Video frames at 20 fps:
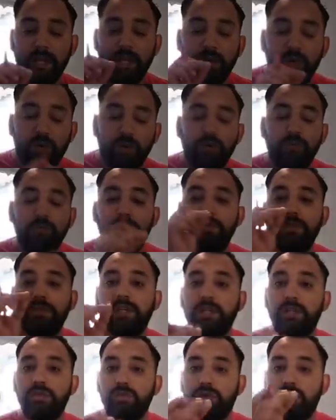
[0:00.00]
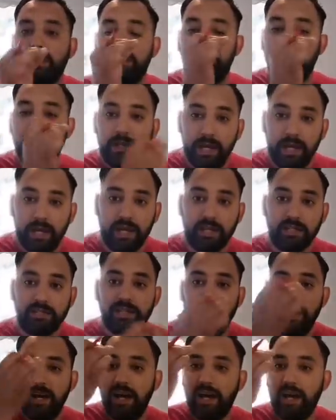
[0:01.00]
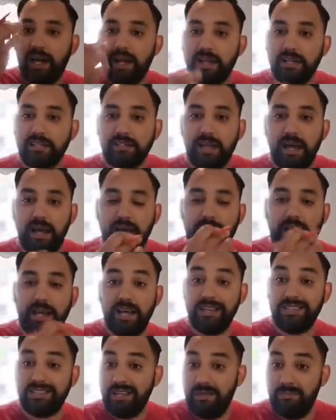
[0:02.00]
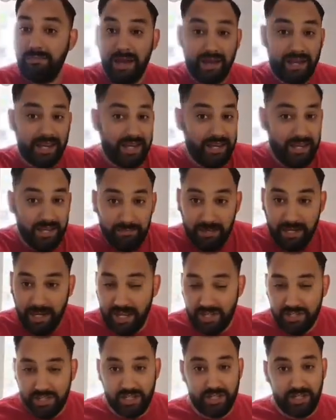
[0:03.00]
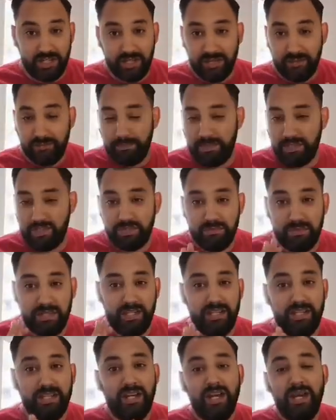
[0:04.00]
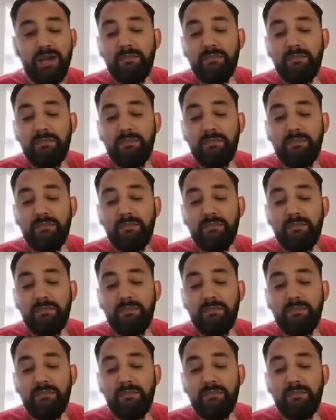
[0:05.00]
الام ديال دوك البنات راسها قاسح ما كنحملهاش انا ربي تسمح لي